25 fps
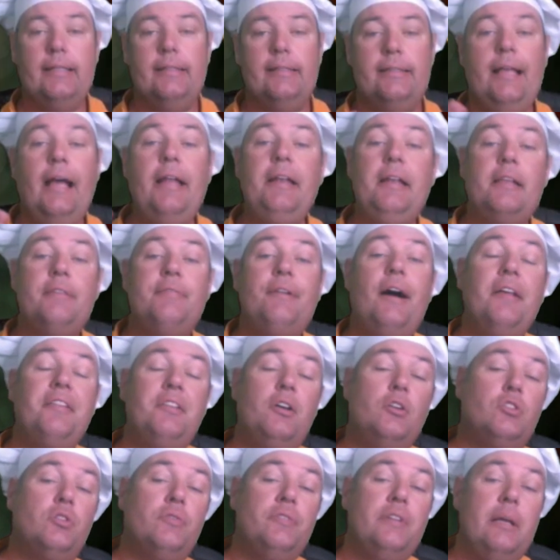Ja, das
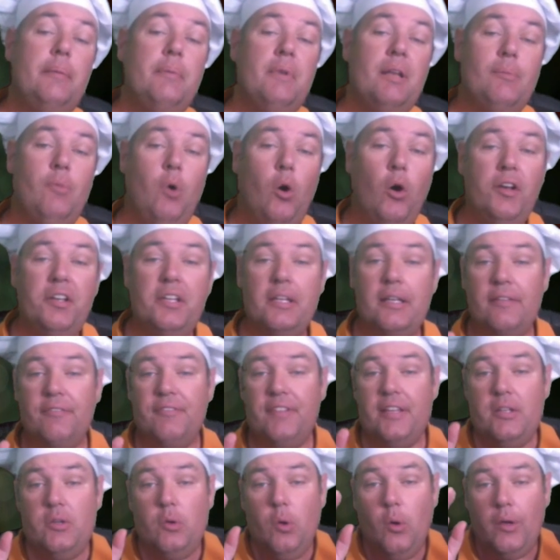war's auch schon wieder mit dem
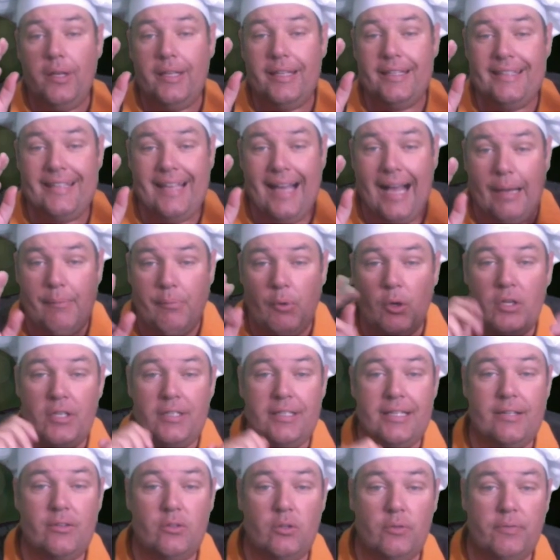heutigen Video. Ich habe
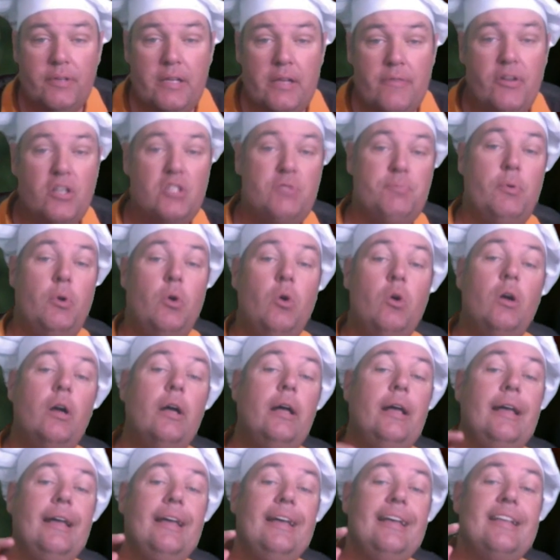euch nicht zu viel
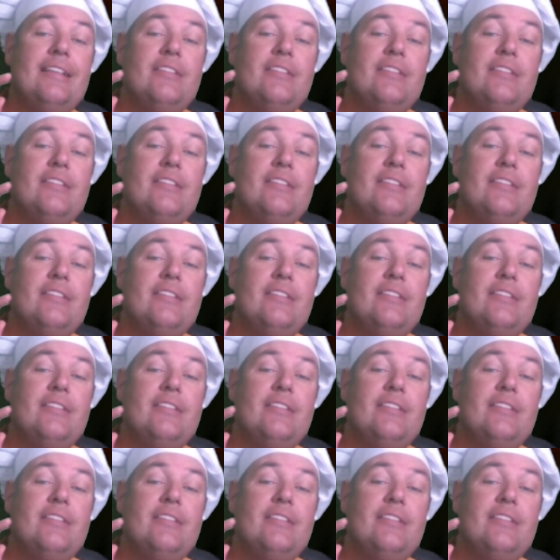versprochen.